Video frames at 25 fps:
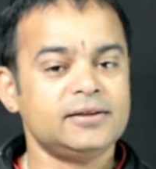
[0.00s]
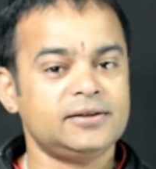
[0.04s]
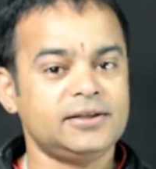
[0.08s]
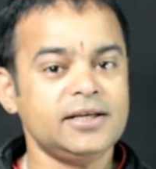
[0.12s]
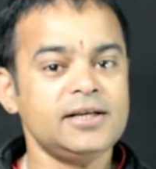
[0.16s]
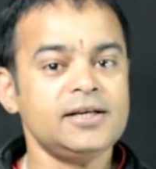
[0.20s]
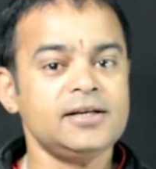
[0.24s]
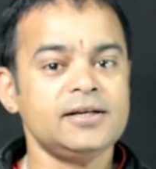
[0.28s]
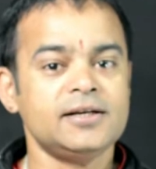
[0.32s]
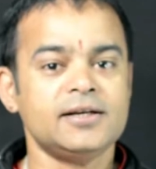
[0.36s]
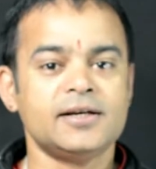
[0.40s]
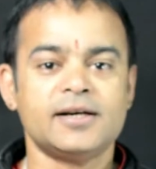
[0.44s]

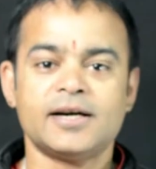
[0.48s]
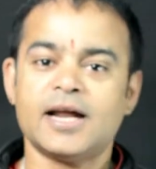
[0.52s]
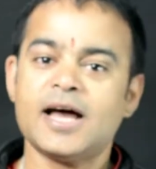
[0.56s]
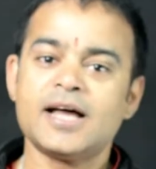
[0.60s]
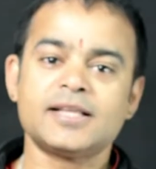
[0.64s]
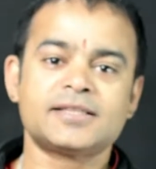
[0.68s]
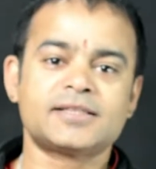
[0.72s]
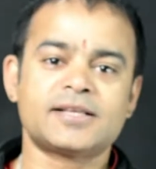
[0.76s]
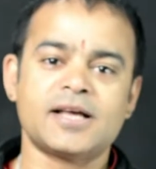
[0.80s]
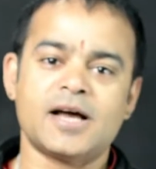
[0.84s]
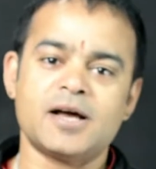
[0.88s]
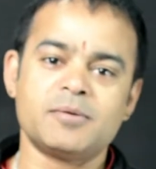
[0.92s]
दिन
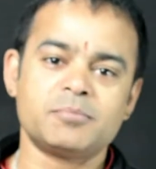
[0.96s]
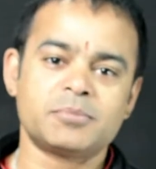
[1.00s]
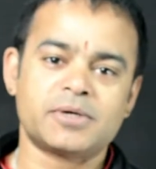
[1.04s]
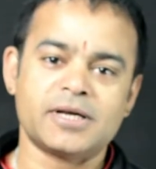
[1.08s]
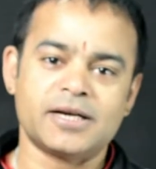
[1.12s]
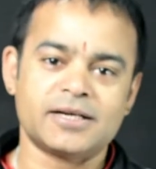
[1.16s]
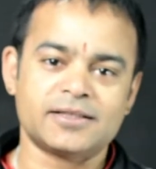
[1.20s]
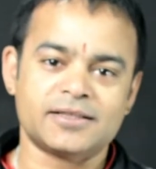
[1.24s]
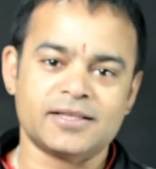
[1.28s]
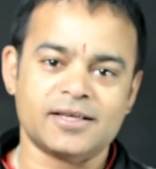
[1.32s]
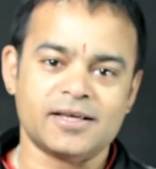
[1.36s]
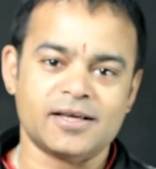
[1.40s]
रात काम
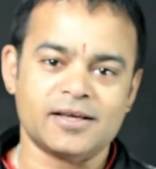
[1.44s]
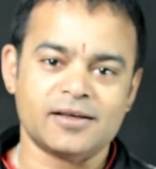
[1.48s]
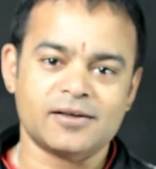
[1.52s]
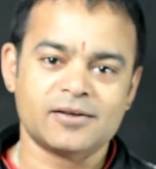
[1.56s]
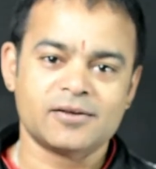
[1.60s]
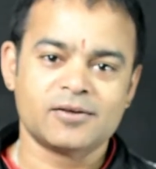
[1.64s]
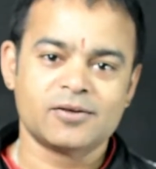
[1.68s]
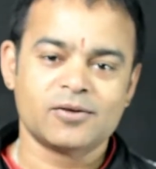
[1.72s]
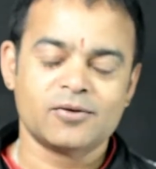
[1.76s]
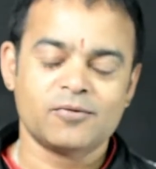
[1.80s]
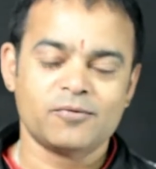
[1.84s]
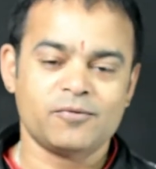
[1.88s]
करते
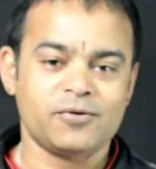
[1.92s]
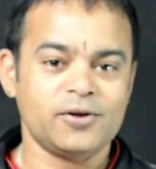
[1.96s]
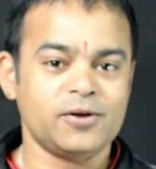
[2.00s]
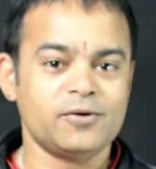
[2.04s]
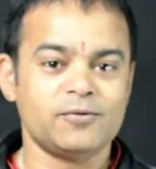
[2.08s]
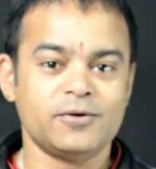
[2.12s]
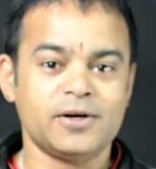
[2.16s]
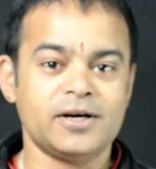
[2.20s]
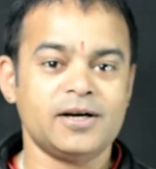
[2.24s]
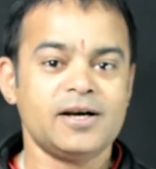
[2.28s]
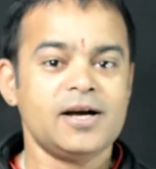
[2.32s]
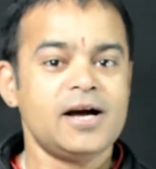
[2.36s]
हैं फिर
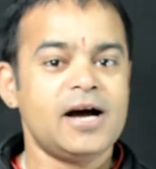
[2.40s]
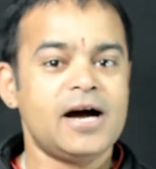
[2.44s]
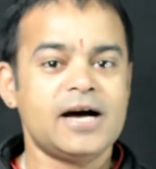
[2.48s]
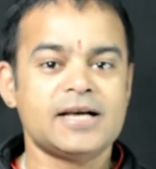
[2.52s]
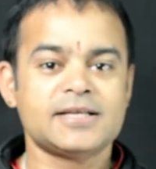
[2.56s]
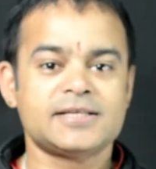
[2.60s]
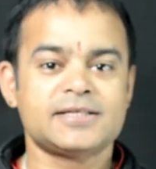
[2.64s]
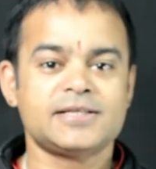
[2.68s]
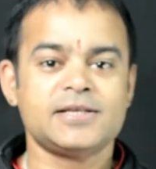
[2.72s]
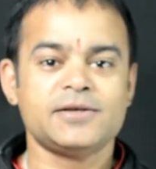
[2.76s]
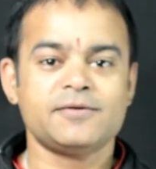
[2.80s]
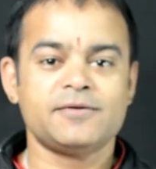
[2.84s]
वह
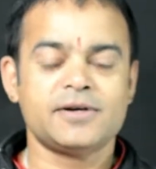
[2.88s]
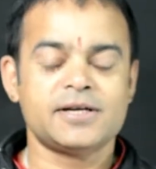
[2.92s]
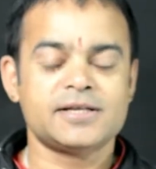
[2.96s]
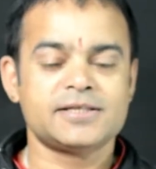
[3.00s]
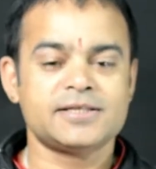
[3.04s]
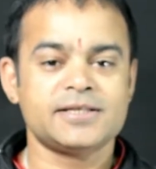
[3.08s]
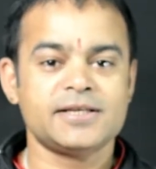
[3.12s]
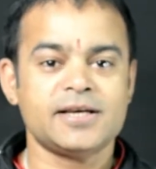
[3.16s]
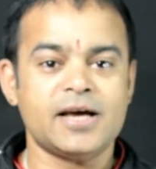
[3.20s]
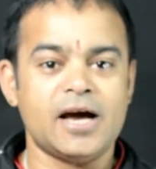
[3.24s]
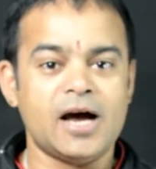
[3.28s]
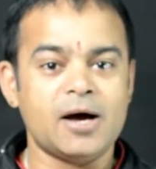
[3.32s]
अस्सी
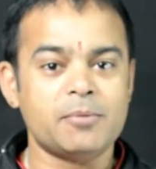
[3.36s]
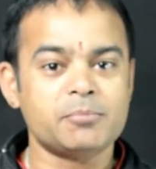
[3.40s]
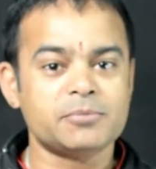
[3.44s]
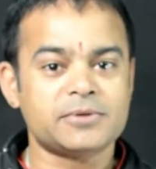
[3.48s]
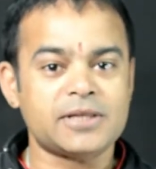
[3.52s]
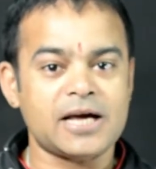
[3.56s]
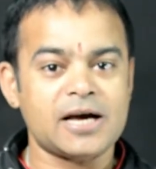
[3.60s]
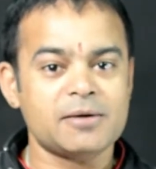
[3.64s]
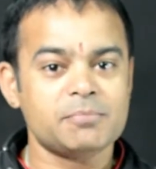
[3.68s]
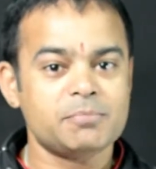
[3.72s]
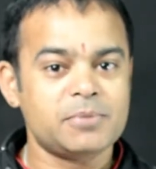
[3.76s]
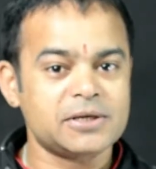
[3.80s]
वर्षीय
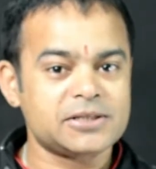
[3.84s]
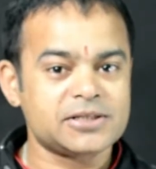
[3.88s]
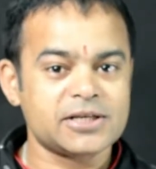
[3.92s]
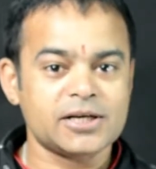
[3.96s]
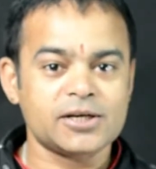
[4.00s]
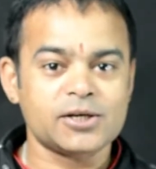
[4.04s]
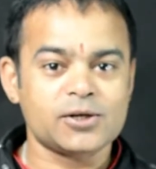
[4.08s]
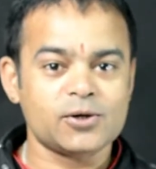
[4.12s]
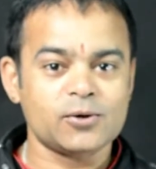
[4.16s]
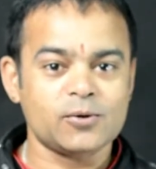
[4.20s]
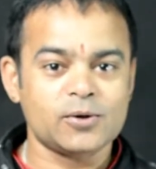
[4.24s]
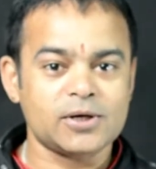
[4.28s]
अमिताभ
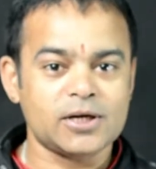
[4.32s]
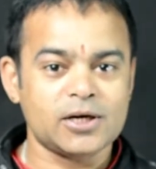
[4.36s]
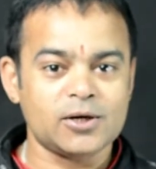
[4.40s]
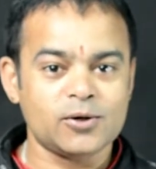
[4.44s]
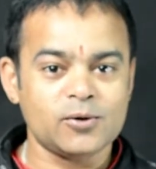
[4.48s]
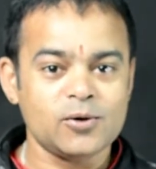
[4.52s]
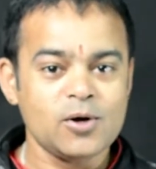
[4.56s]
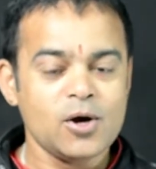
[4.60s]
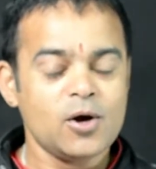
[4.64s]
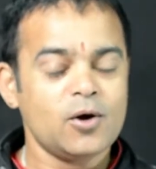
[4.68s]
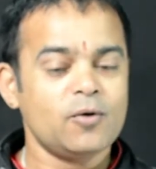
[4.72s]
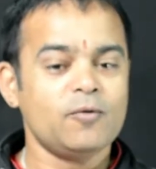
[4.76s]
बच्चन क्यों ना
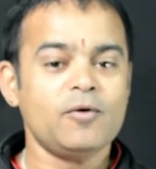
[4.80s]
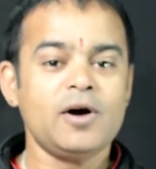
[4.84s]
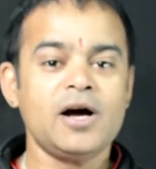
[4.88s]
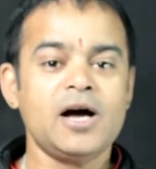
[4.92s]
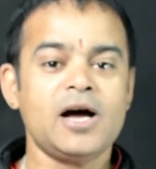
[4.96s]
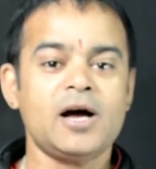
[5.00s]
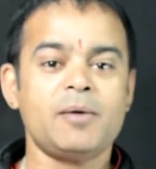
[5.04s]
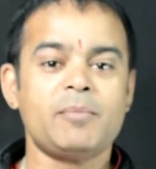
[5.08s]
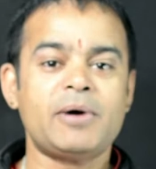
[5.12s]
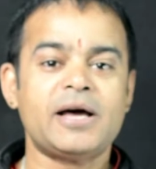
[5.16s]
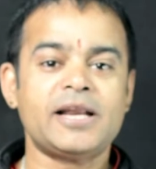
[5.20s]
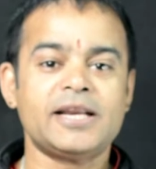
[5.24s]
हो वह
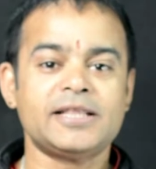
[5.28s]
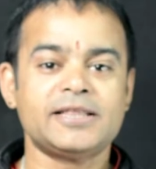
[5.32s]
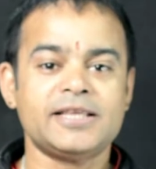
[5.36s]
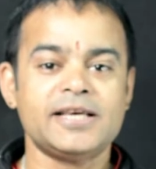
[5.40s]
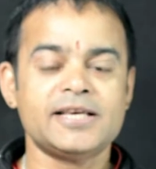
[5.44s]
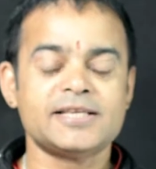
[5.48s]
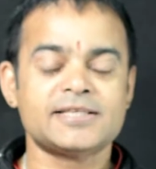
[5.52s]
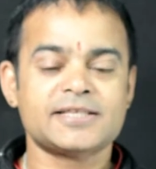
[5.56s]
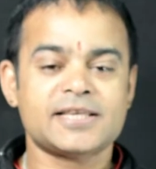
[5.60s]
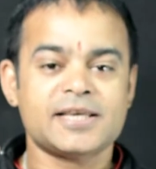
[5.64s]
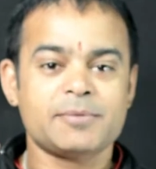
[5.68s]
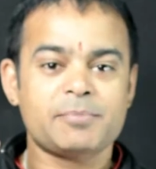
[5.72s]
हमारे
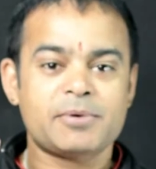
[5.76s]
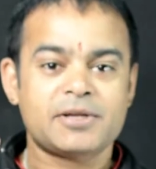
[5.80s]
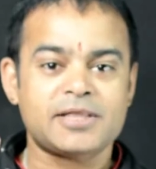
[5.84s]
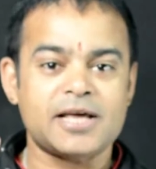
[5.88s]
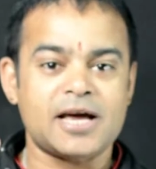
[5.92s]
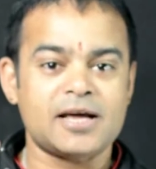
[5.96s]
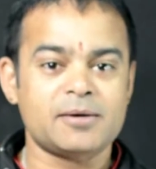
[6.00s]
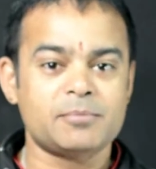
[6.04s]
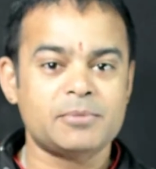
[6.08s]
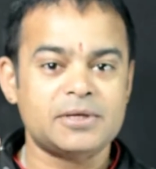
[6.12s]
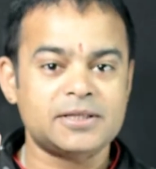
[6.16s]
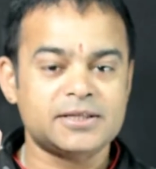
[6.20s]
देश के
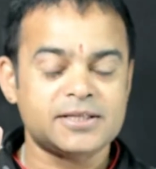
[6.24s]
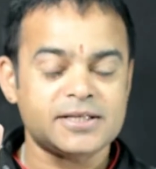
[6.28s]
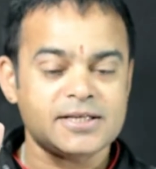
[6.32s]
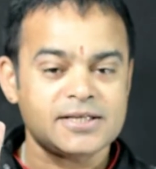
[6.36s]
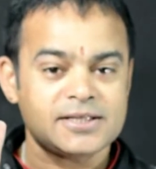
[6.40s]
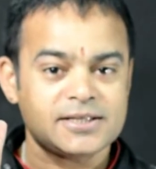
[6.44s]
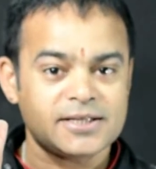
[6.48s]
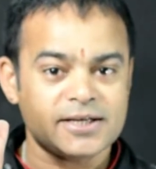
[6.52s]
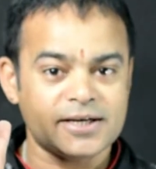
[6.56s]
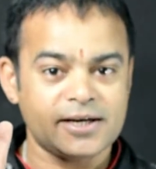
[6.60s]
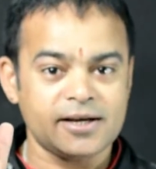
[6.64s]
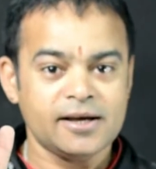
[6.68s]
प्रधानमंत्री
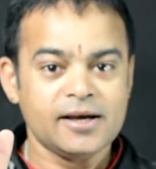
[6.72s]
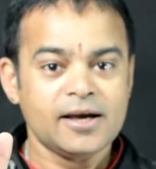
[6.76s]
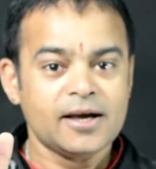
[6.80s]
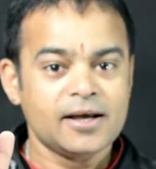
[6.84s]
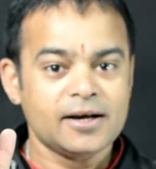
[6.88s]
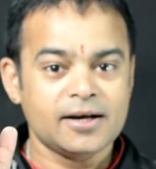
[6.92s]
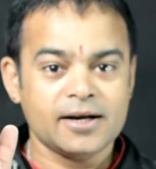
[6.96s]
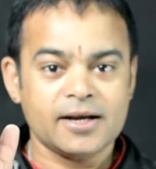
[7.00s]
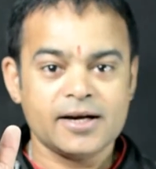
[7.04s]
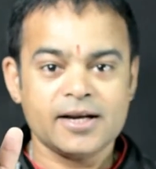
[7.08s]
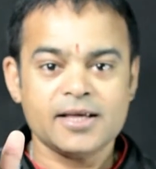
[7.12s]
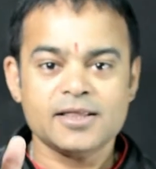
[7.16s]
श्री
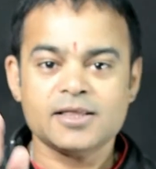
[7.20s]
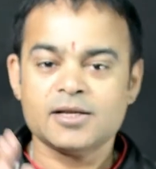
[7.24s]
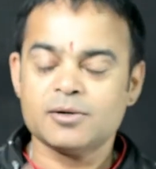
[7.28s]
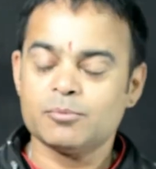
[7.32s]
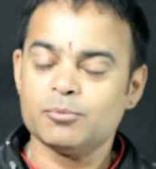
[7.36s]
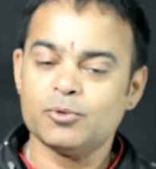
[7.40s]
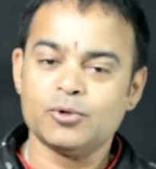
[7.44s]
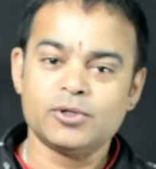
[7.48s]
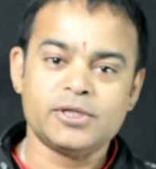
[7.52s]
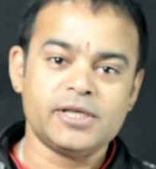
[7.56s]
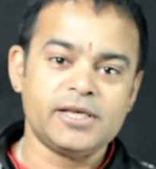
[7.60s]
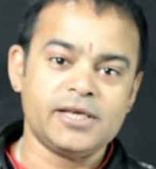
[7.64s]
नरेंद्र
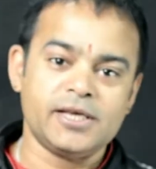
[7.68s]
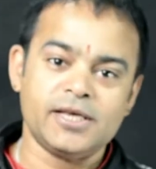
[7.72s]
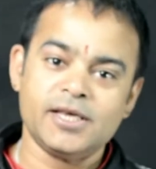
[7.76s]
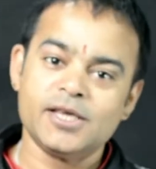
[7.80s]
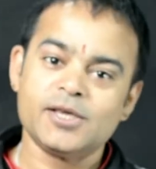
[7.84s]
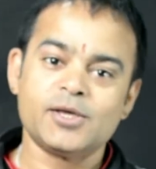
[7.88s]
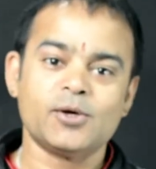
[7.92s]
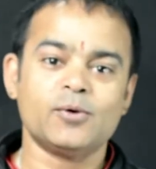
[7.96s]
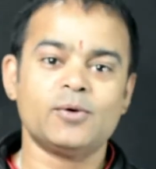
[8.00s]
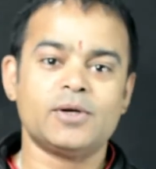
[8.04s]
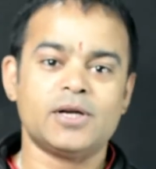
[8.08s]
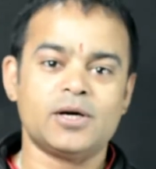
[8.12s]
मोदी
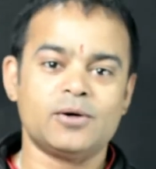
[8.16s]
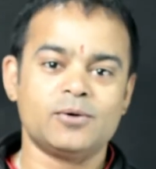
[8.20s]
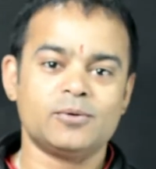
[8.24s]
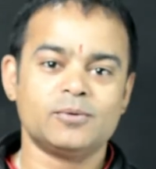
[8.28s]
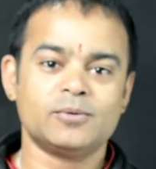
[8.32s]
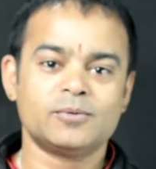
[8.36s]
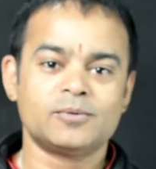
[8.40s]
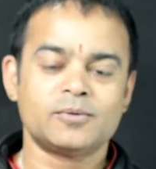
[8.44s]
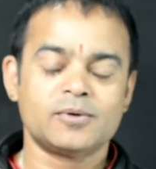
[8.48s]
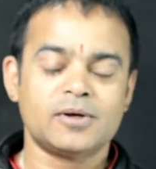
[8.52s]
ही क्यों ना हो